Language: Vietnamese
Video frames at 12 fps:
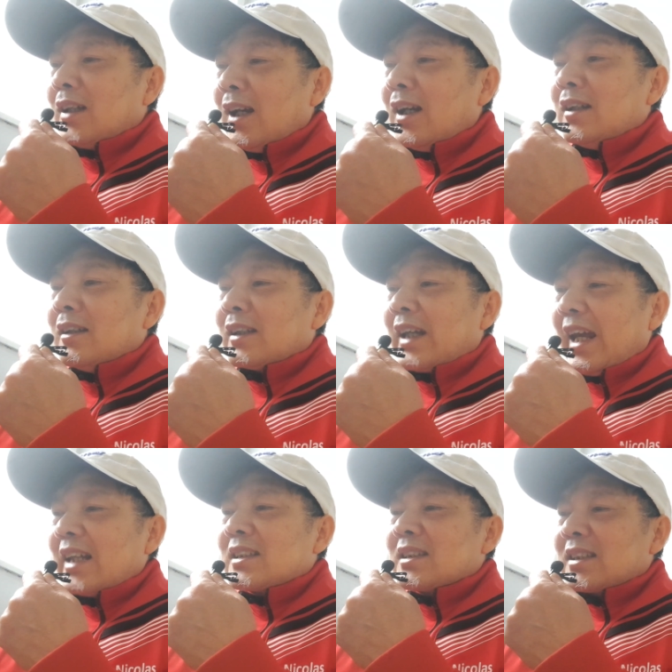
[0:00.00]
kê
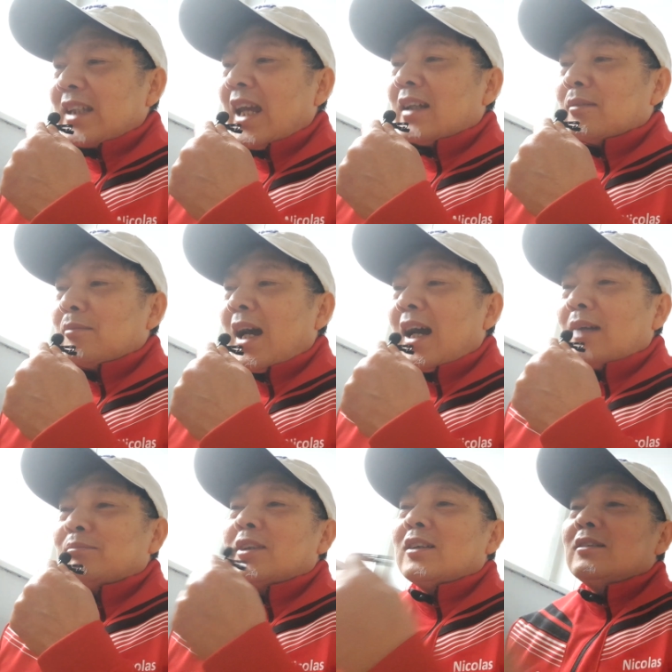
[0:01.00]
kết sen ba
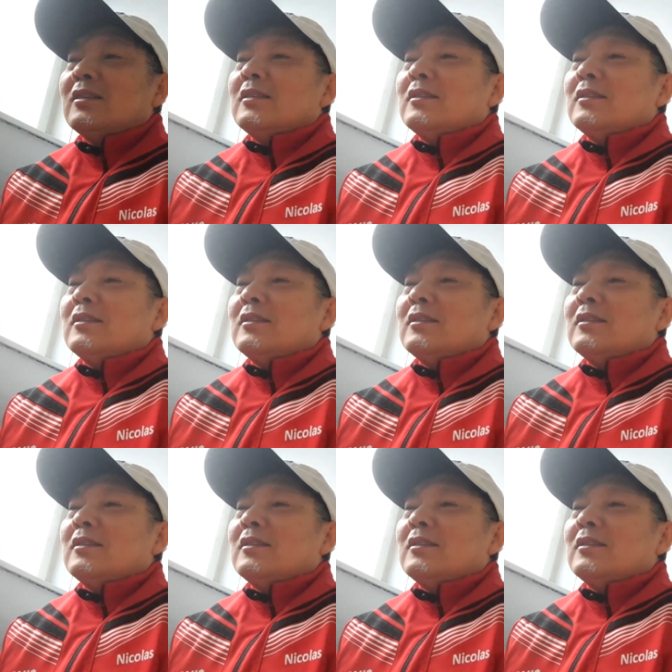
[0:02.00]
âm thôi.